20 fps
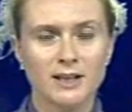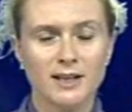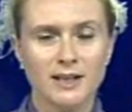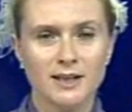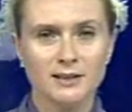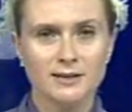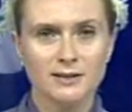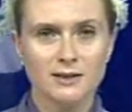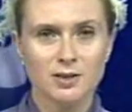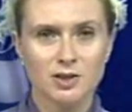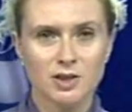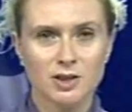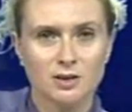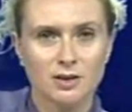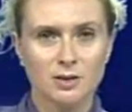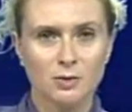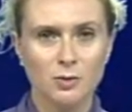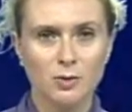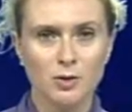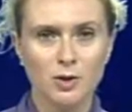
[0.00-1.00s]
del TG
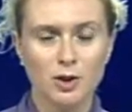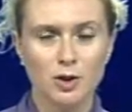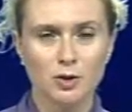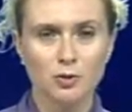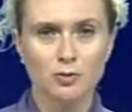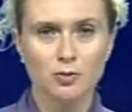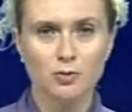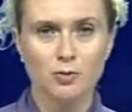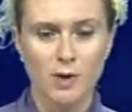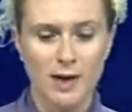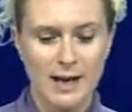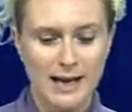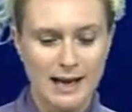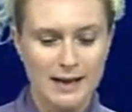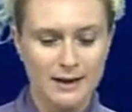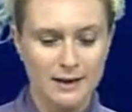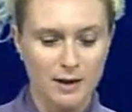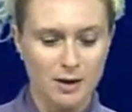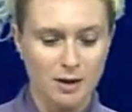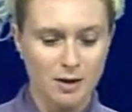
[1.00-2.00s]
Tiguglio, dunque
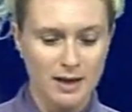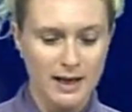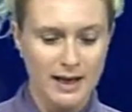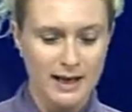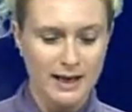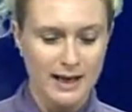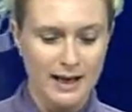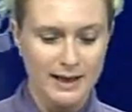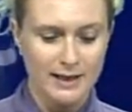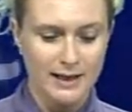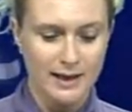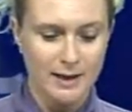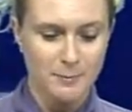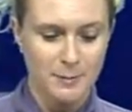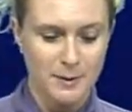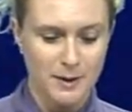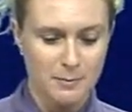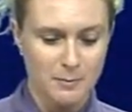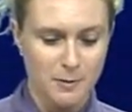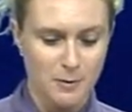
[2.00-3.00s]
la cronaca in
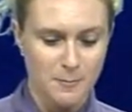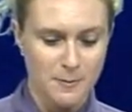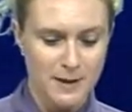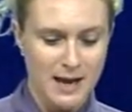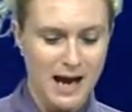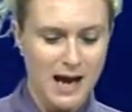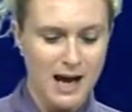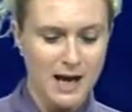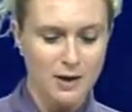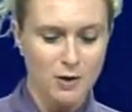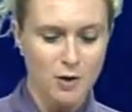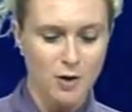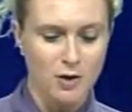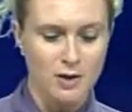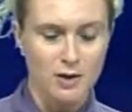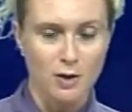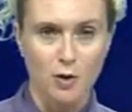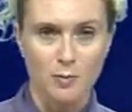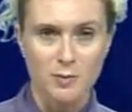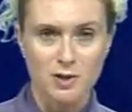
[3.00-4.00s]
primo
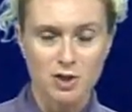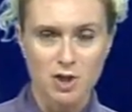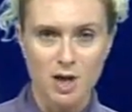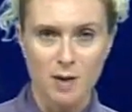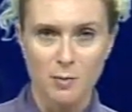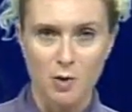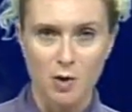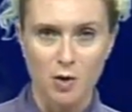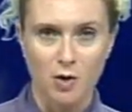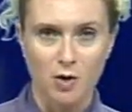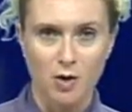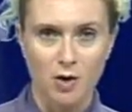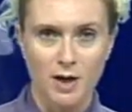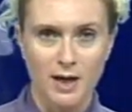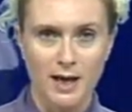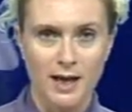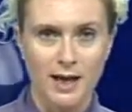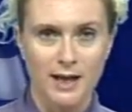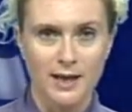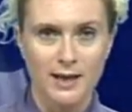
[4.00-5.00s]
piano, incominciamo
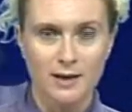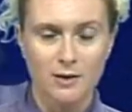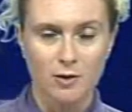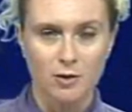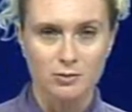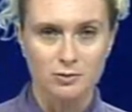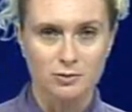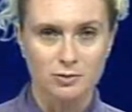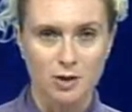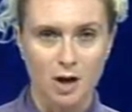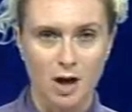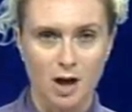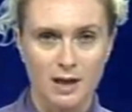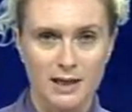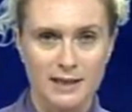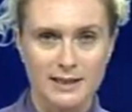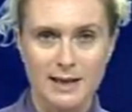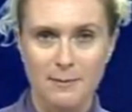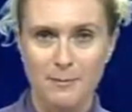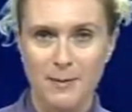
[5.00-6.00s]
con i
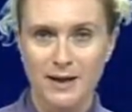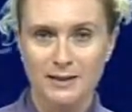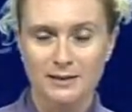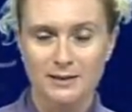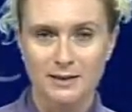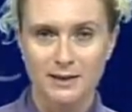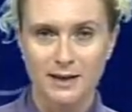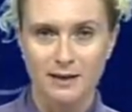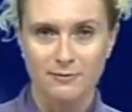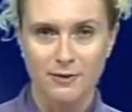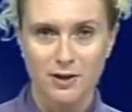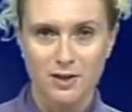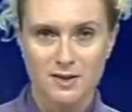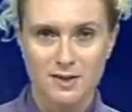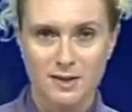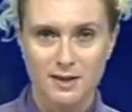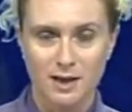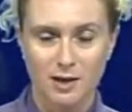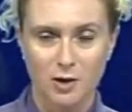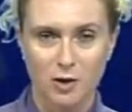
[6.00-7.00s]
controlli da parte delle
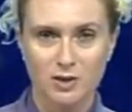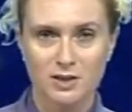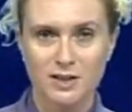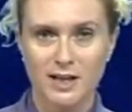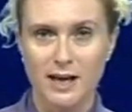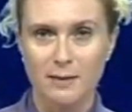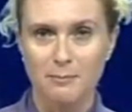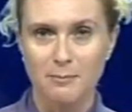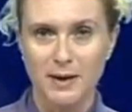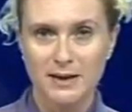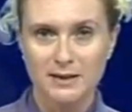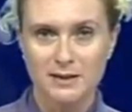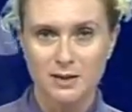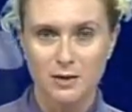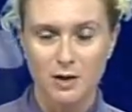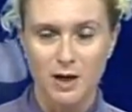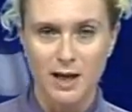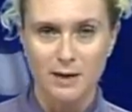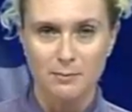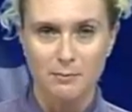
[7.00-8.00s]
forze dell'ordine, in
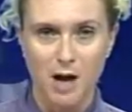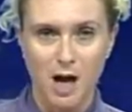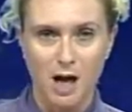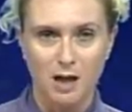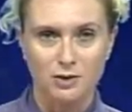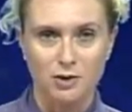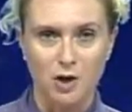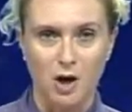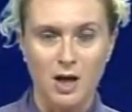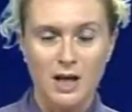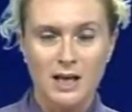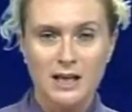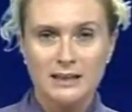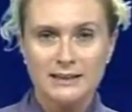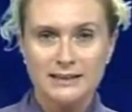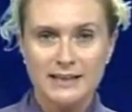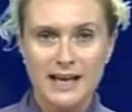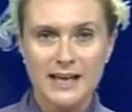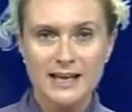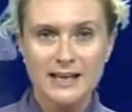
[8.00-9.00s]
particolar modo
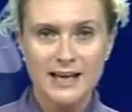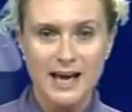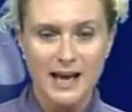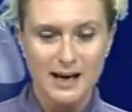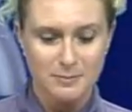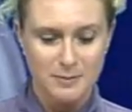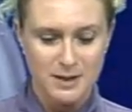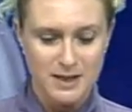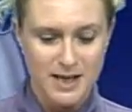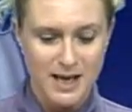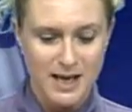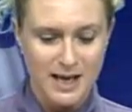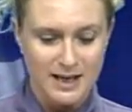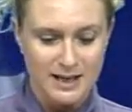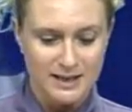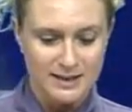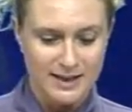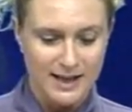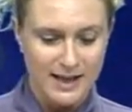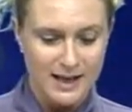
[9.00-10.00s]
dei
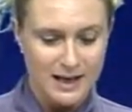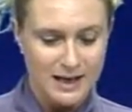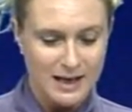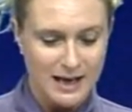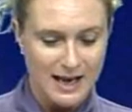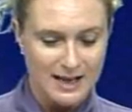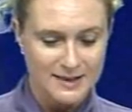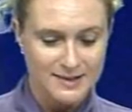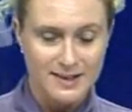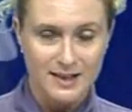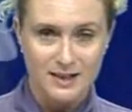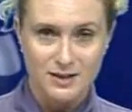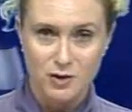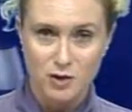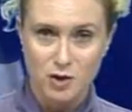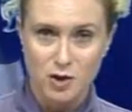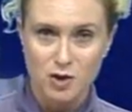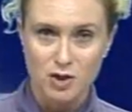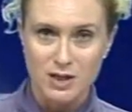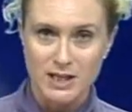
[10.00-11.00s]
carabinieri della
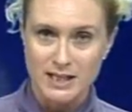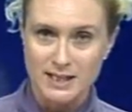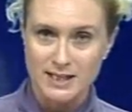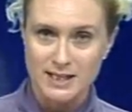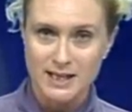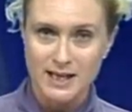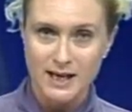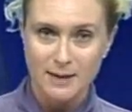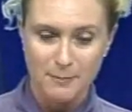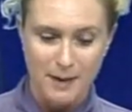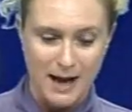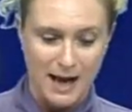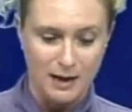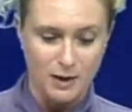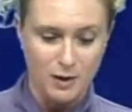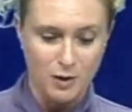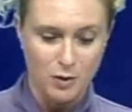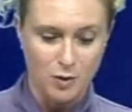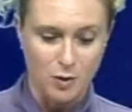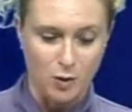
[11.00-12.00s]
stazione di
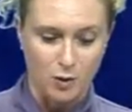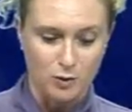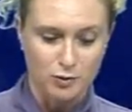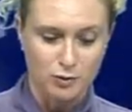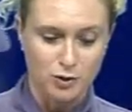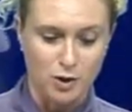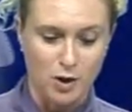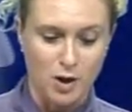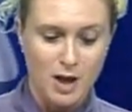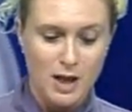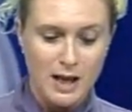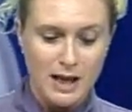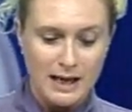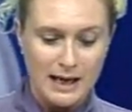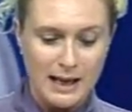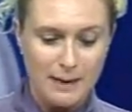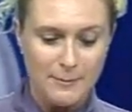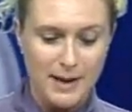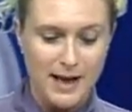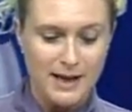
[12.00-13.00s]
Rapallo contro
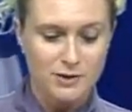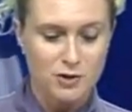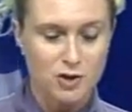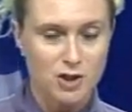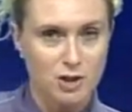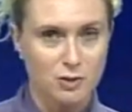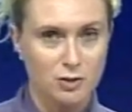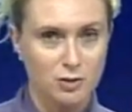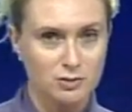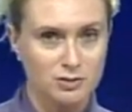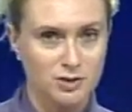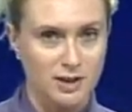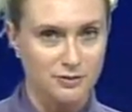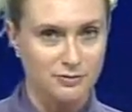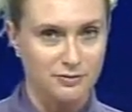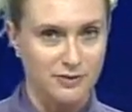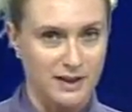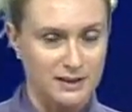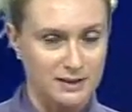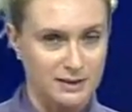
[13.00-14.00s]
la merce
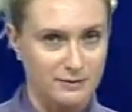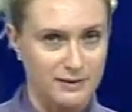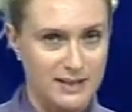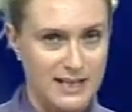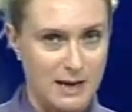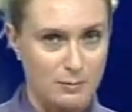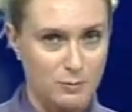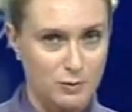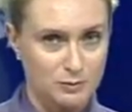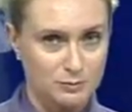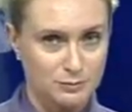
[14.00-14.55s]
contraffatta. Vediamo.